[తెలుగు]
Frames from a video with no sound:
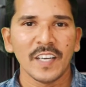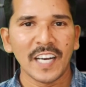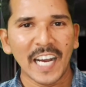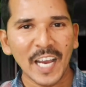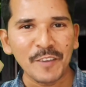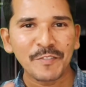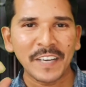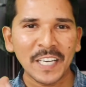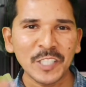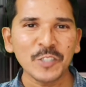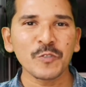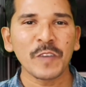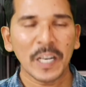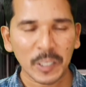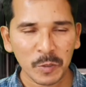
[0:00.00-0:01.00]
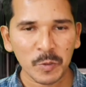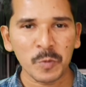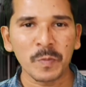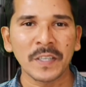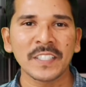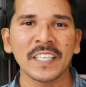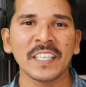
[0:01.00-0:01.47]
హాయ్ ఫ్రెండ్స్ వెల్కమ్ టు
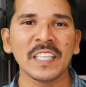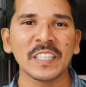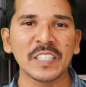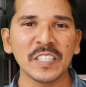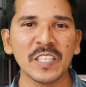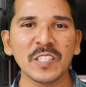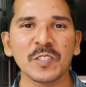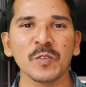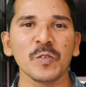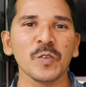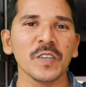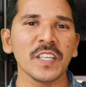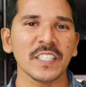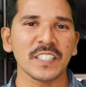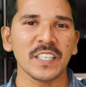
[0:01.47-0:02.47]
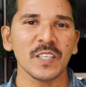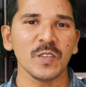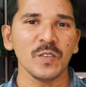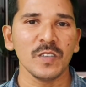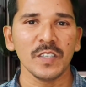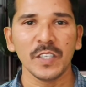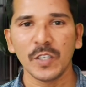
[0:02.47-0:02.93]
మై ఛానల్ దిస్ ఈస్ శివకోటి ఎస్కేరో
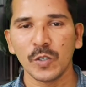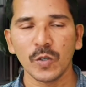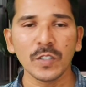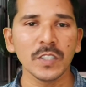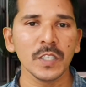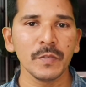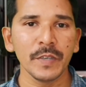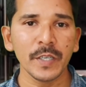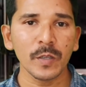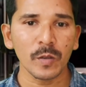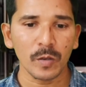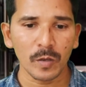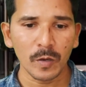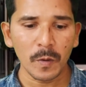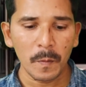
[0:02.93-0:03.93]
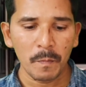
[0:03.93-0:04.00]
ఈరోజు ఈ వీడియోలో